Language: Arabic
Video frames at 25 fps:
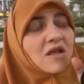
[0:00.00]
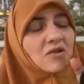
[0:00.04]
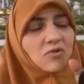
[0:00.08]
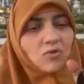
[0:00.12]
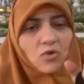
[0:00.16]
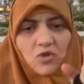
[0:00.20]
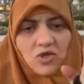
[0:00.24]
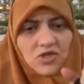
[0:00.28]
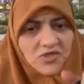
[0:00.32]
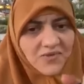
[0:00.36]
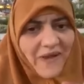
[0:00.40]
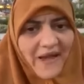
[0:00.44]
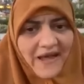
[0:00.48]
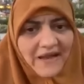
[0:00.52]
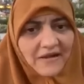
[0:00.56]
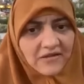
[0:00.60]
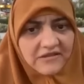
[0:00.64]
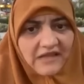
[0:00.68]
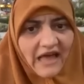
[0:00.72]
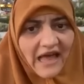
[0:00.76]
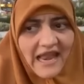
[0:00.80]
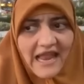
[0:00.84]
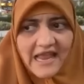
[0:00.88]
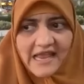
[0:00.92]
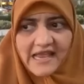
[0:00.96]
ندعو الله سبحانه
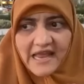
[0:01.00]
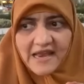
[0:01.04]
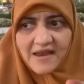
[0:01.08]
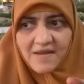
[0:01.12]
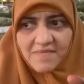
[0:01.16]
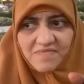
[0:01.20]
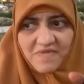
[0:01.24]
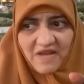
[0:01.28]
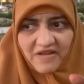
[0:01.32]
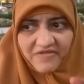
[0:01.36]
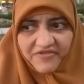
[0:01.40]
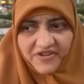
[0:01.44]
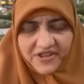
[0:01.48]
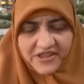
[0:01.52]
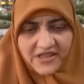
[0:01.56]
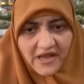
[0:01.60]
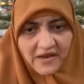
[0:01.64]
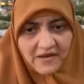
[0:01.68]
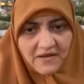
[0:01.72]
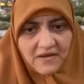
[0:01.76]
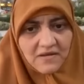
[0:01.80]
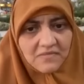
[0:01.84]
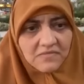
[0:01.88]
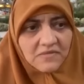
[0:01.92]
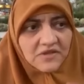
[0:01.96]
وتعالى يجنبنا
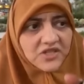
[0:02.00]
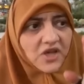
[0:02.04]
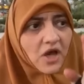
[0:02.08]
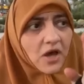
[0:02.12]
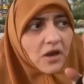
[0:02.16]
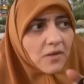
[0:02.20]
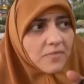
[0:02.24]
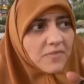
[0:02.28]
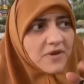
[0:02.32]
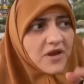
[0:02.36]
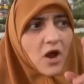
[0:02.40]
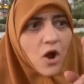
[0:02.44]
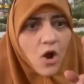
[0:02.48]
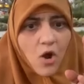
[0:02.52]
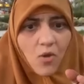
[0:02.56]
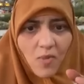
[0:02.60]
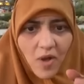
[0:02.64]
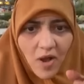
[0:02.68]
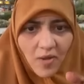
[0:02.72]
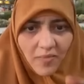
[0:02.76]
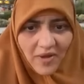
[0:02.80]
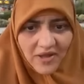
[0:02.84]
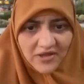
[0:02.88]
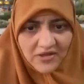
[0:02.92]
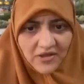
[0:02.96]
الفتن ما ظهر منها
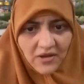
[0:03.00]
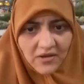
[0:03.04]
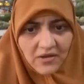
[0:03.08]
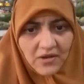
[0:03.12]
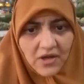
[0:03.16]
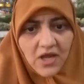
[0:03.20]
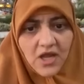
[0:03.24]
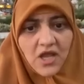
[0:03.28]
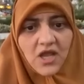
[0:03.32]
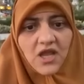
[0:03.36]
وما بطن